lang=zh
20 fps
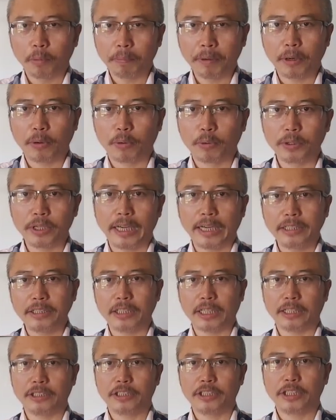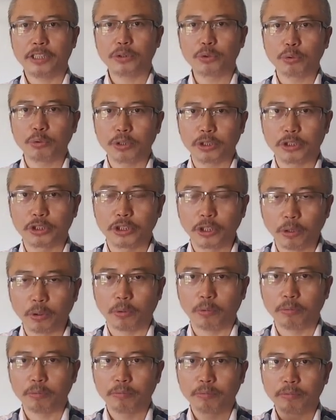贝红演讲结束的时
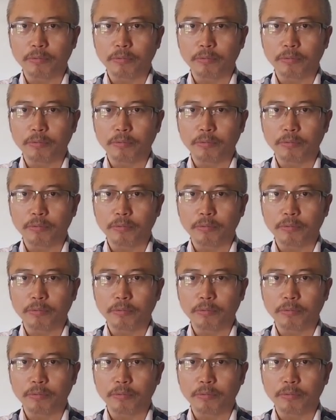候。